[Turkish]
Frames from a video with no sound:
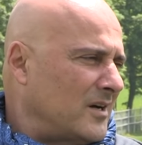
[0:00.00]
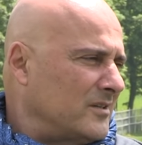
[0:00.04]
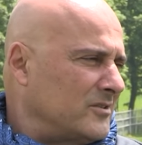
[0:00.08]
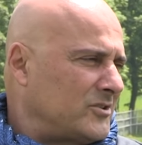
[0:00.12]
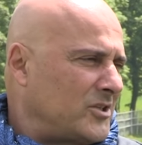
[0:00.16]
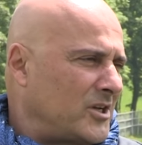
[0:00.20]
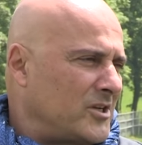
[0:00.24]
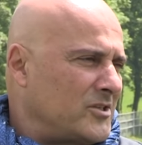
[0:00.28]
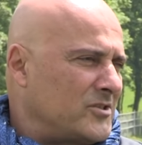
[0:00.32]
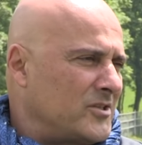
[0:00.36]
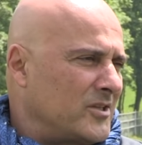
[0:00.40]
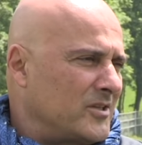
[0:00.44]

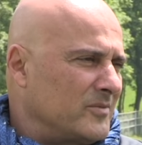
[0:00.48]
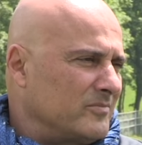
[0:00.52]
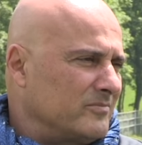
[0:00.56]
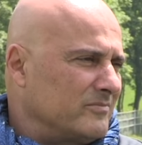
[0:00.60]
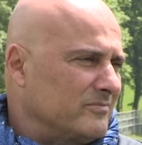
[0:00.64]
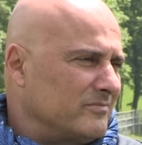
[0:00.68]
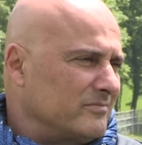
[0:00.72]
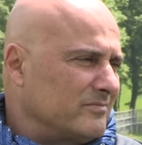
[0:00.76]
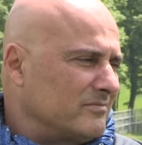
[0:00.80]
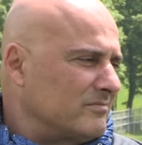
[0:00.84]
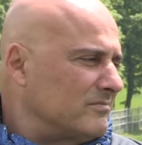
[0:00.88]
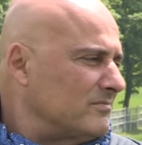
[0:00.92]
şey istedim.
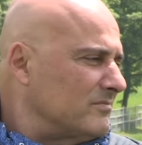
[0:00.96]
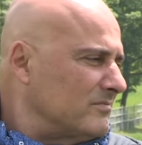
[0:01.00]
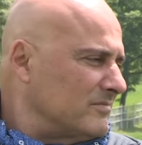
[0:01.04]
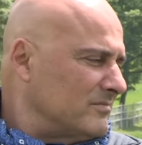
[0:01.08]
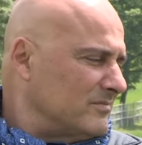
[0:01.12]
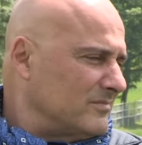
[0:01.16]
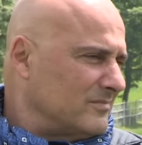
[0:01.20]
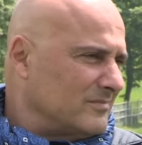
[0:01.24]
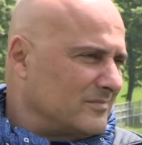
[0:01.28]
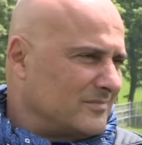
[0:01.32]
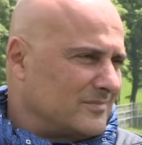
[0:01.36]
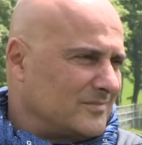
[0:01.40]

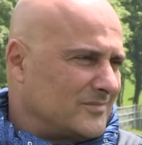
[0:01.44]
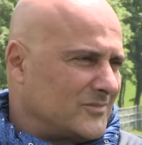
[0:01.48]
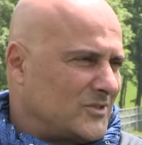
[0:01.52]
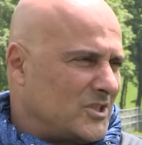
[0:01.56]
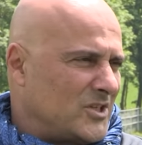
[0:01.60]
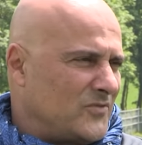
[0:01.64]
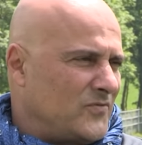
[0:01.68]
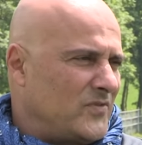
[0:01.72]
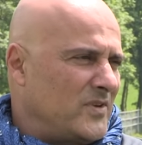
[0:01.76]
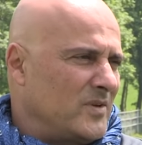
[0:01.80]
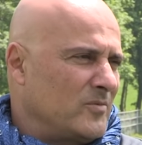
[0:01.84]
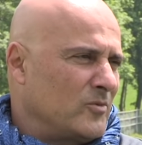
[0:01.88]

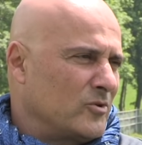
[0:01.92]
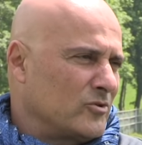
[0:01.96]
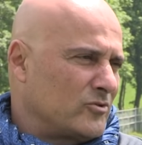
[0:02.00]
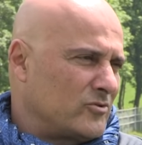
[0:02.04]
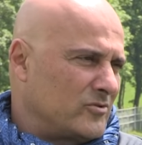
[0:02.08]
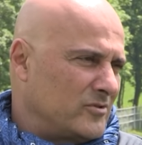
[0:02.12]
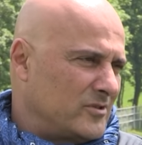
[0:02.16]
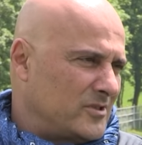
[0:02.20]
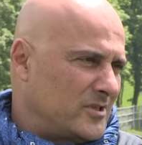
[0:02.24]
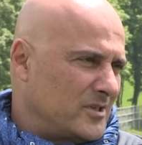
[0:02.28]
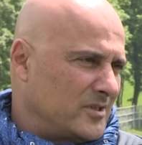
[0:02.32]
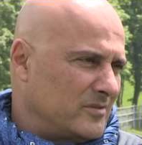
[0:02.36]
Çiftliğim olsun
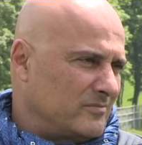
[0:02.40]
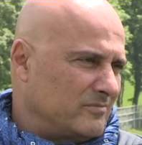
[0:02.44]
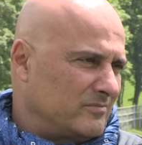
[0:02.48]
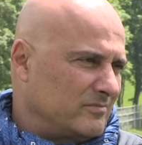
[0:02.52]
istedim.